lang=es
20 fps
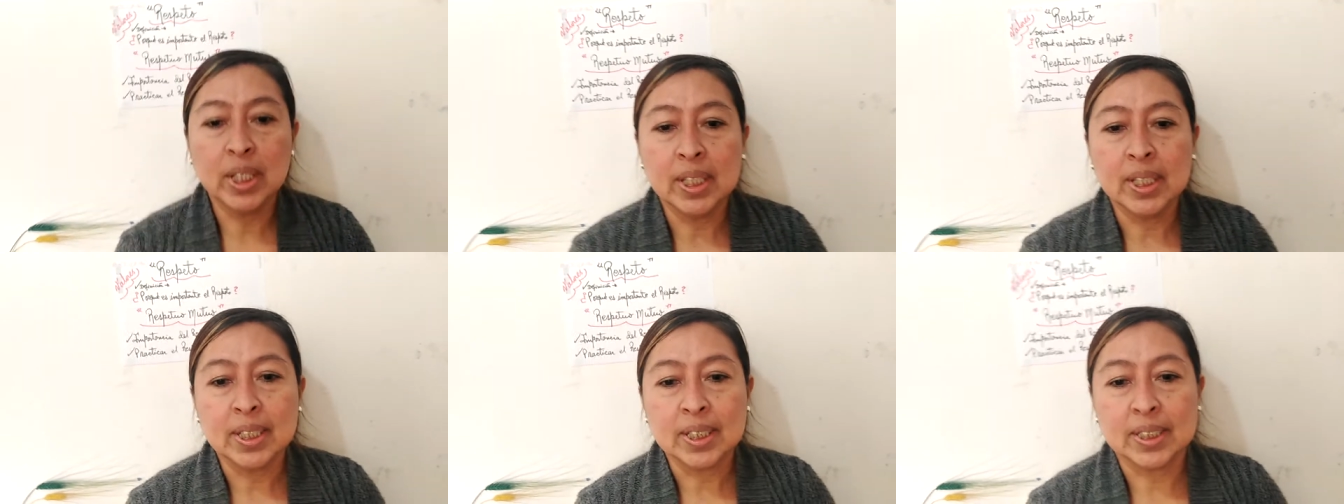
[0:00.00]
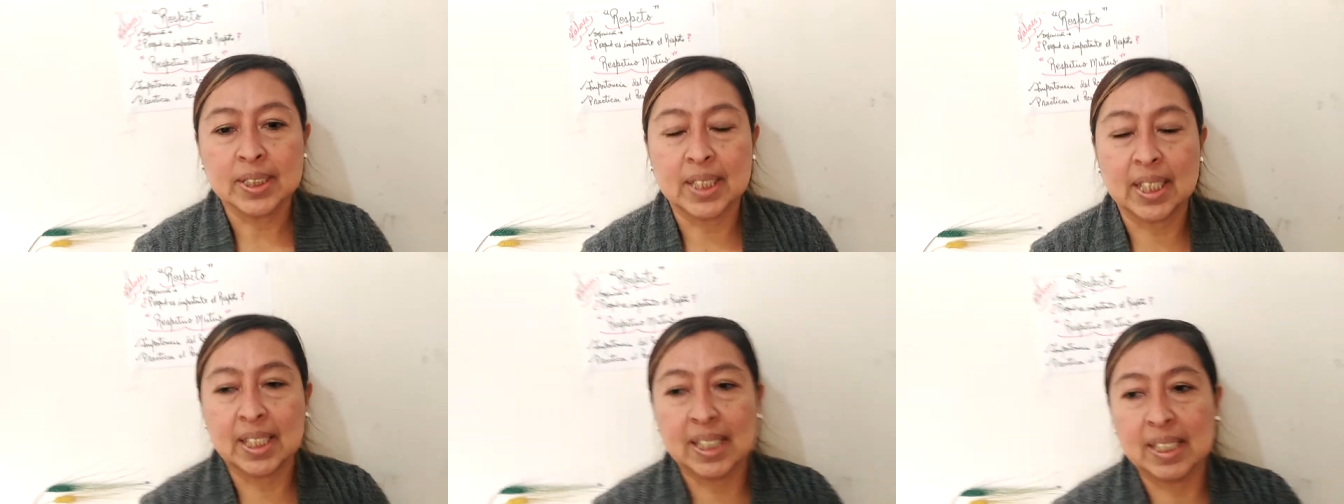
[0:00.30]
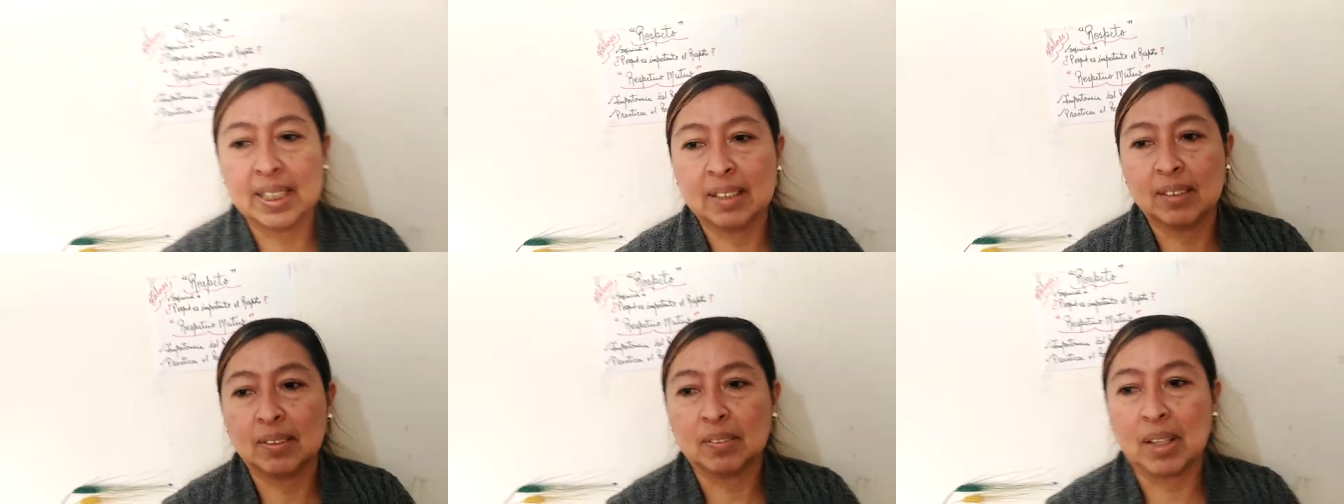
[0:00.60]

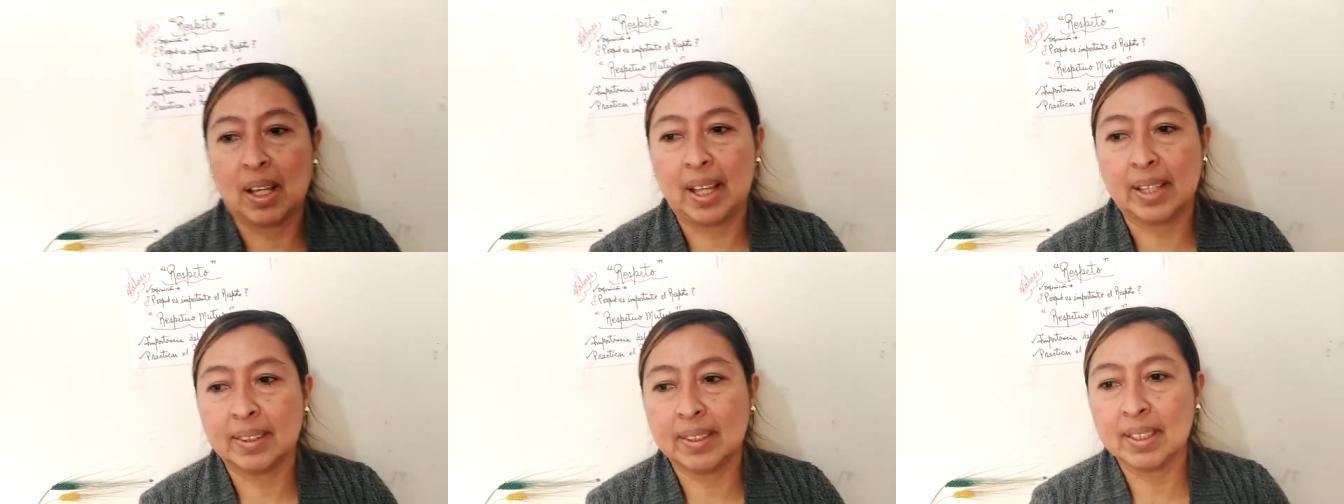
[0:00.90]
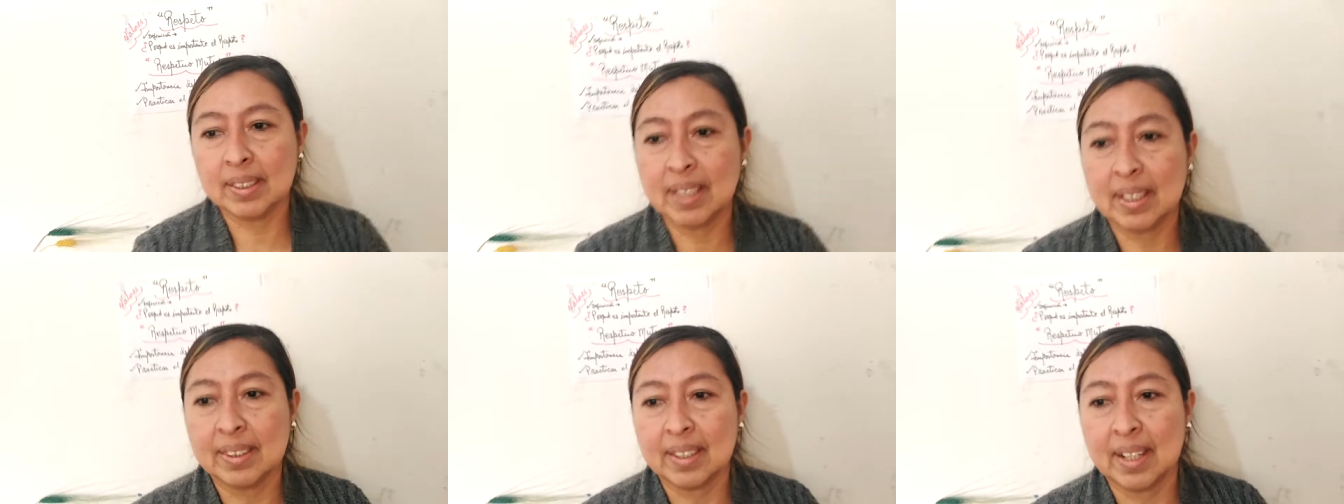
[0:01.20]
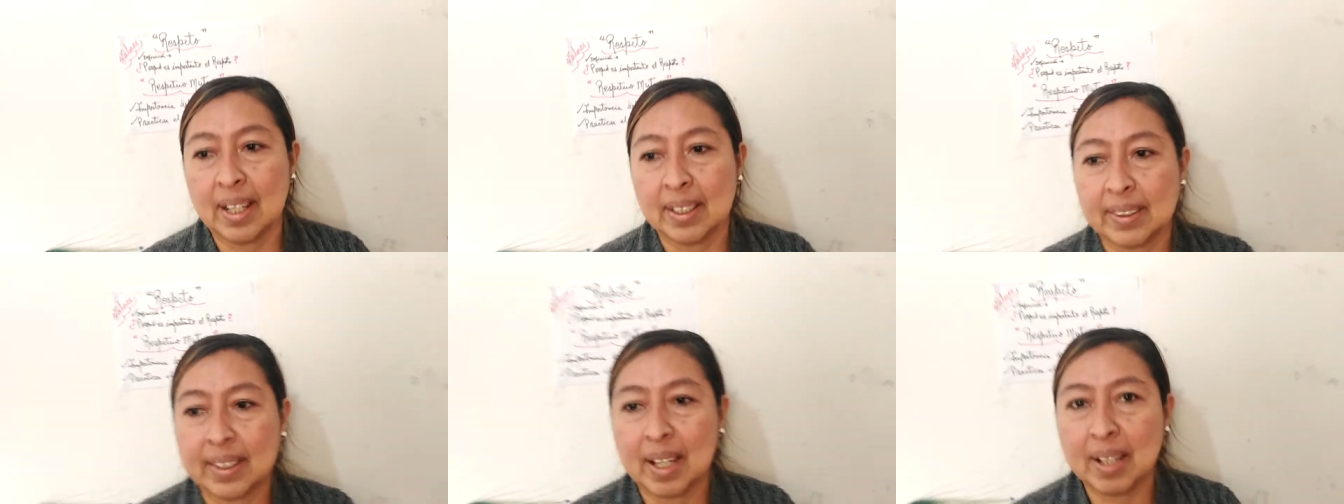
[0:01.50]
Si a ti te
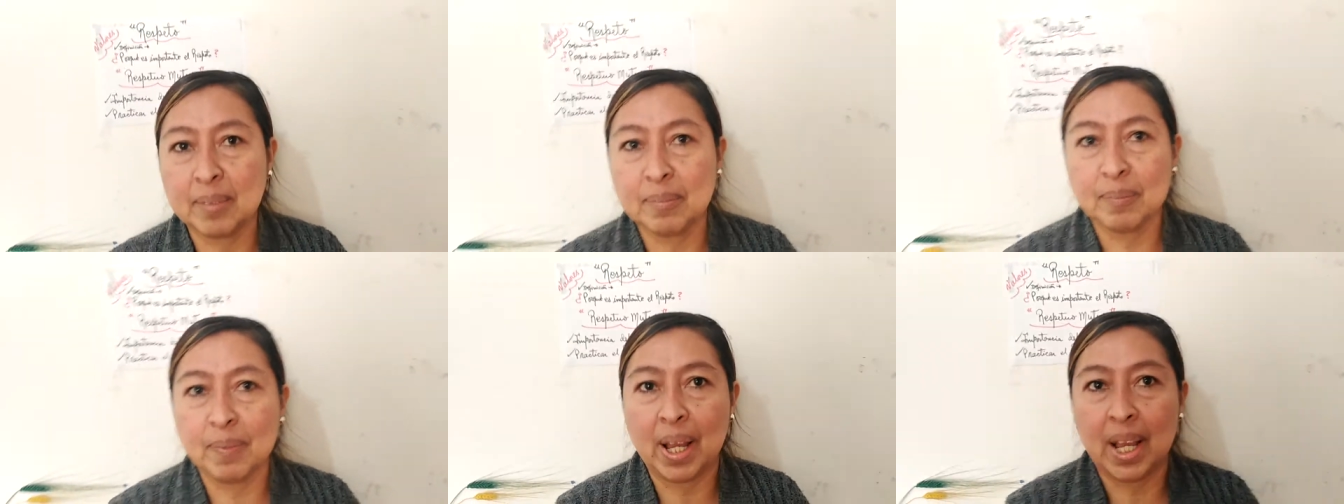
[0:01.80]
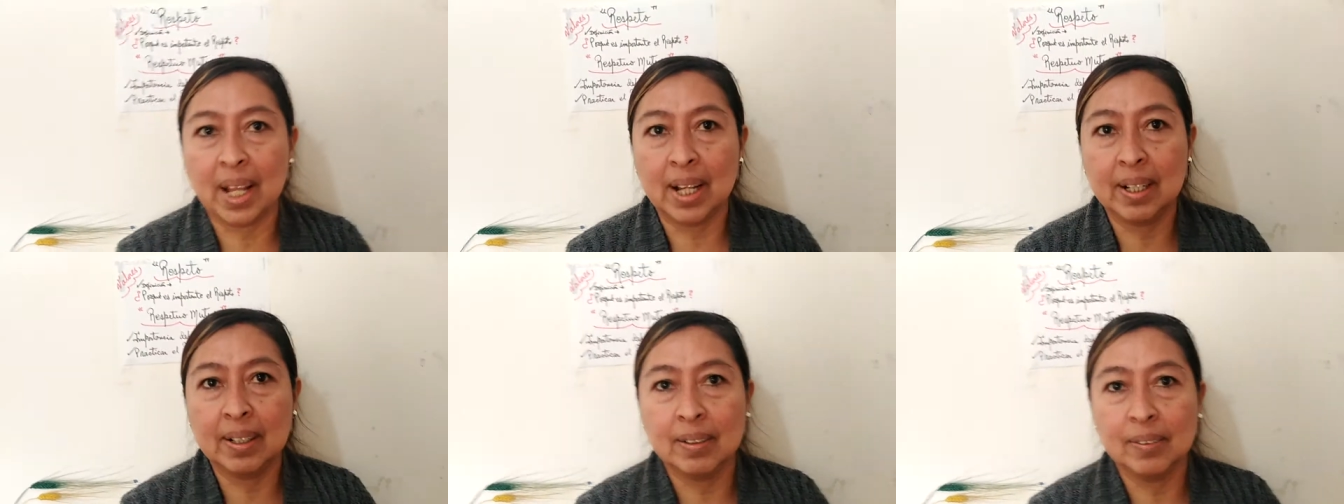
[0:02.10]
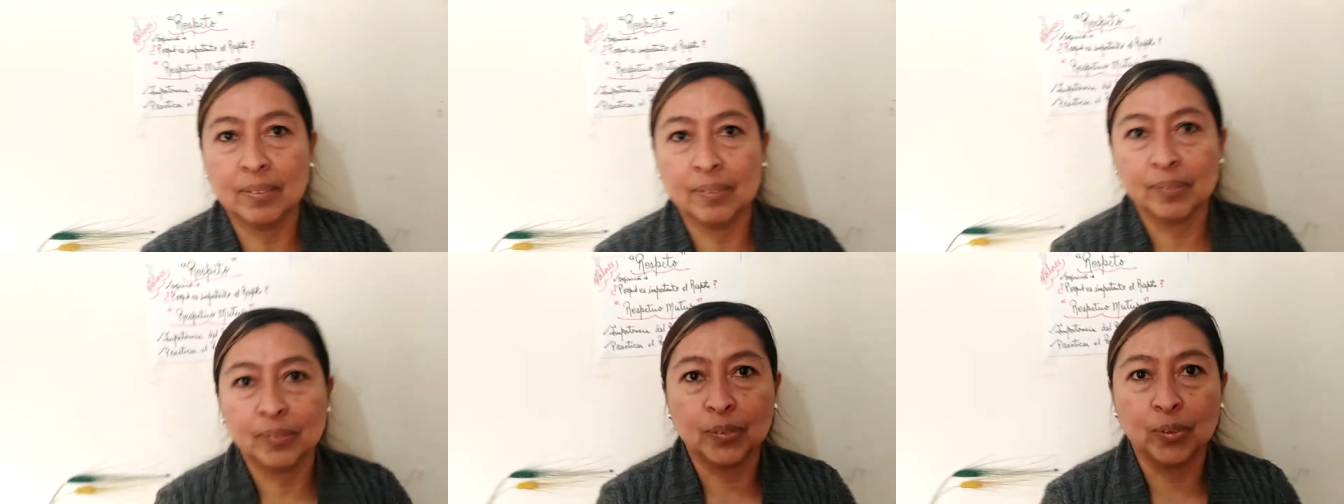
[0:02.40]
tratan mal,
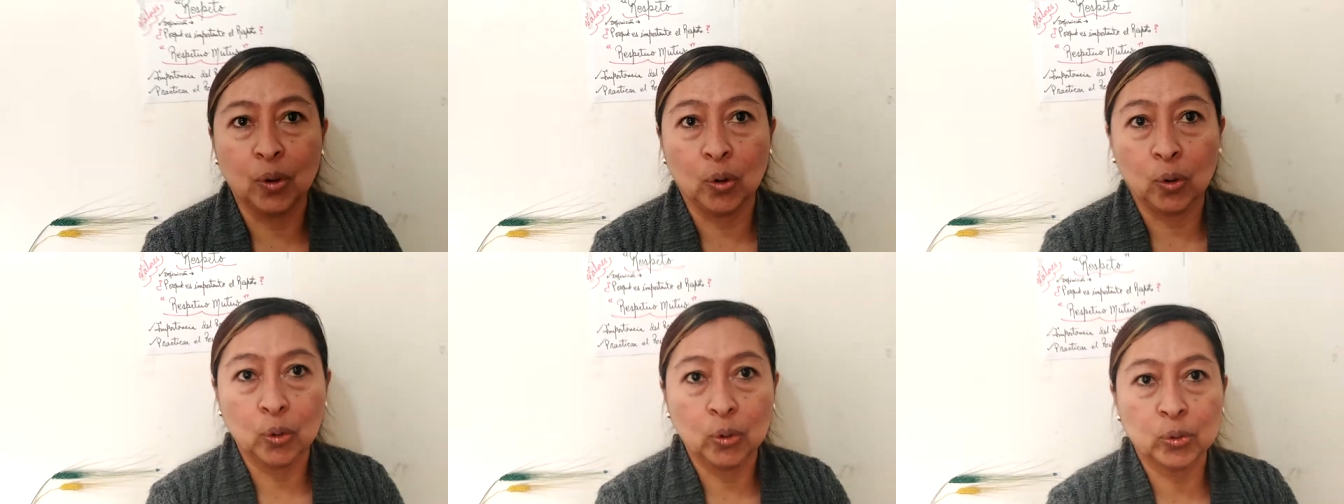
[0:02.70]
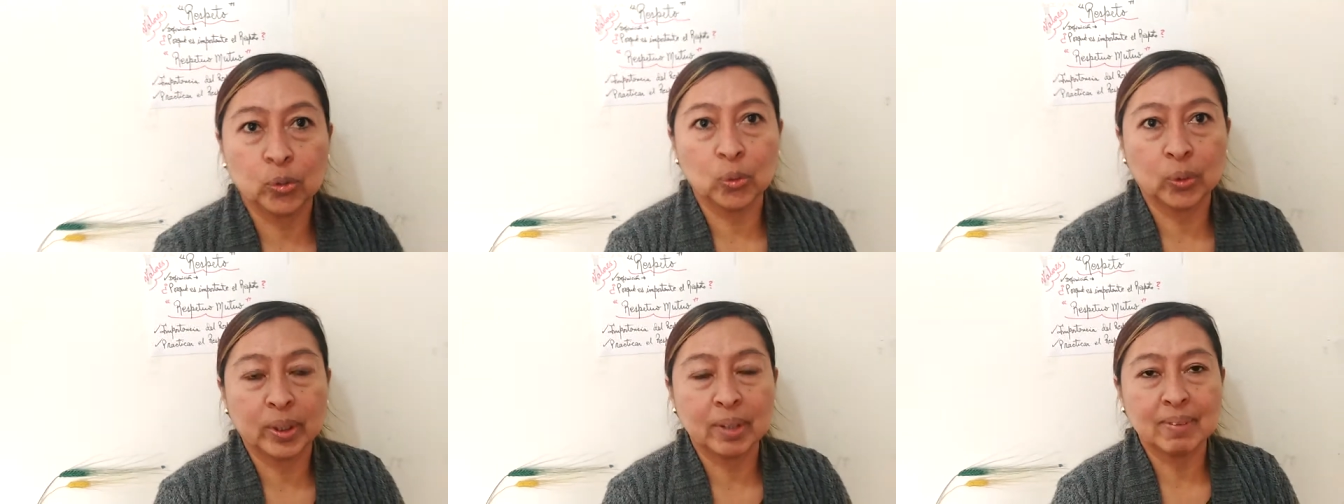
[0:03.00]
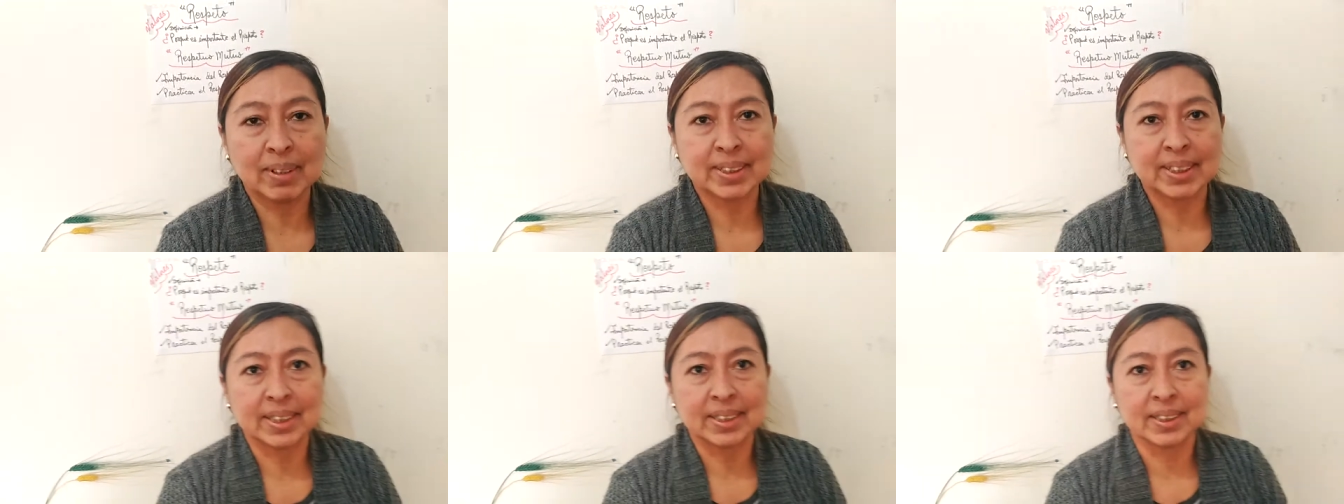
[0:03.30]
¿no? ¿Tú qué
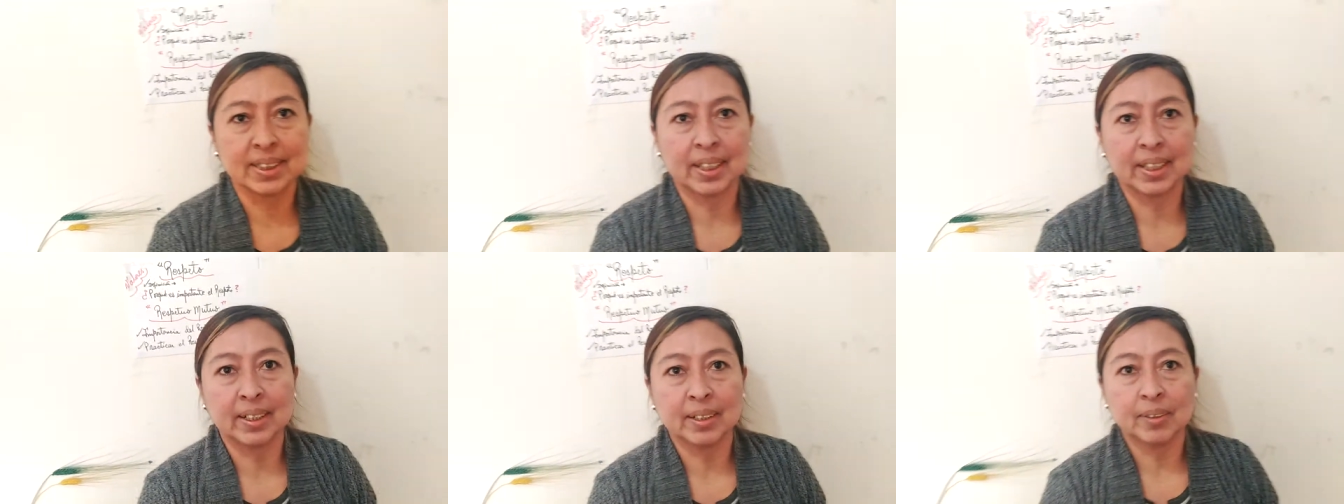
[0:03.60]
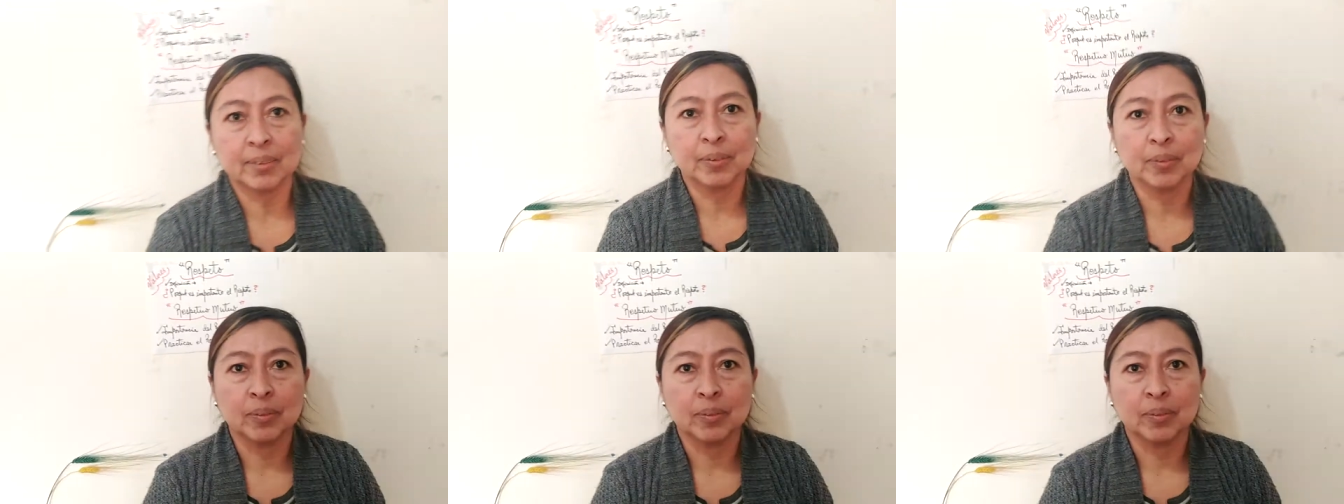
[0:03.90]
vas a hacer?